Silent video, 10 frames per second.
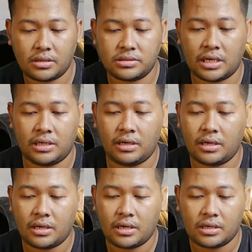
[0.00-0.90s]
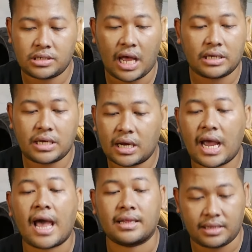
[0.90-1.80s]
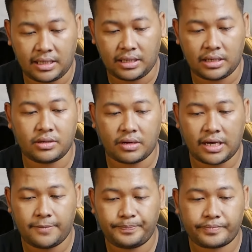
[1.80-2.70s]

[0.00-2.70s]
jadi saatnya ganti gitu ya